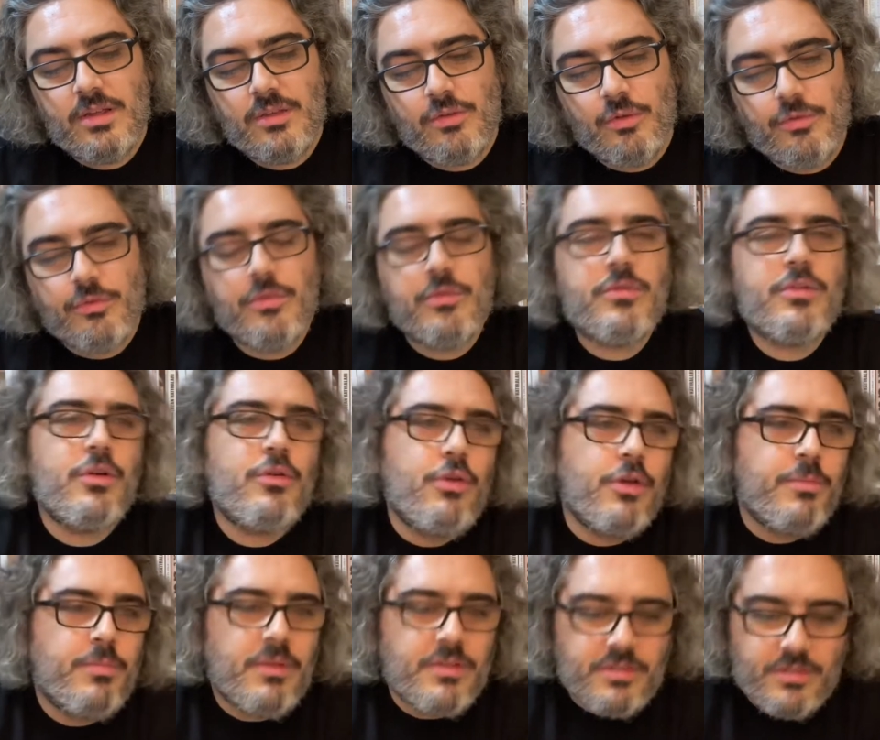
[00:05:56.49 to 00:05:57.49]
gözünüzde
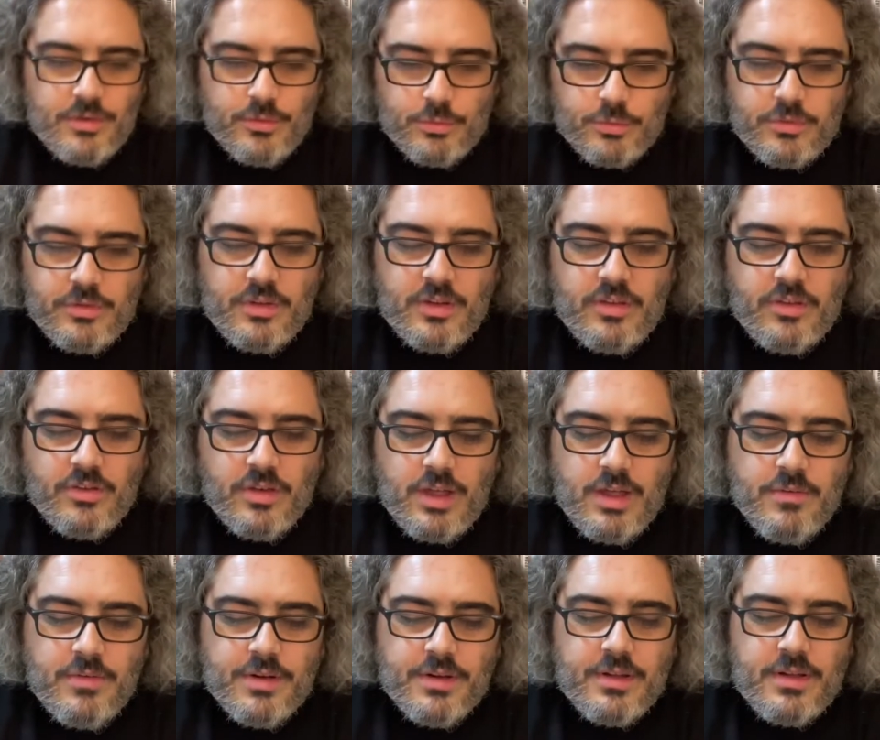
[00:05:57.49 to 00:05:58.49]
korkmasın yani 37
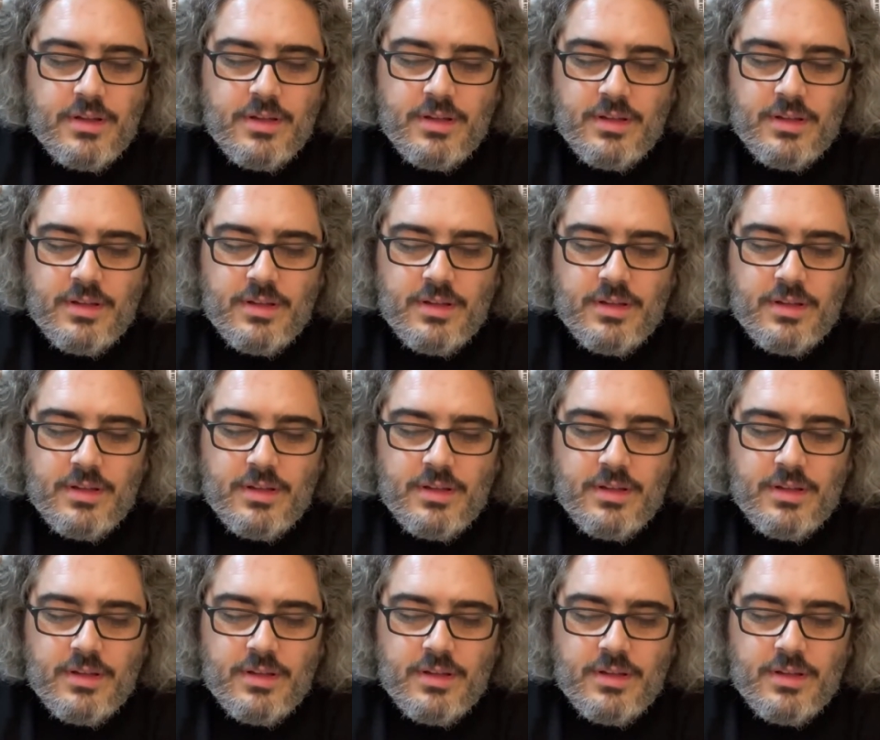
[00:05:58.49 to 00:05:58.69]
hikaye var.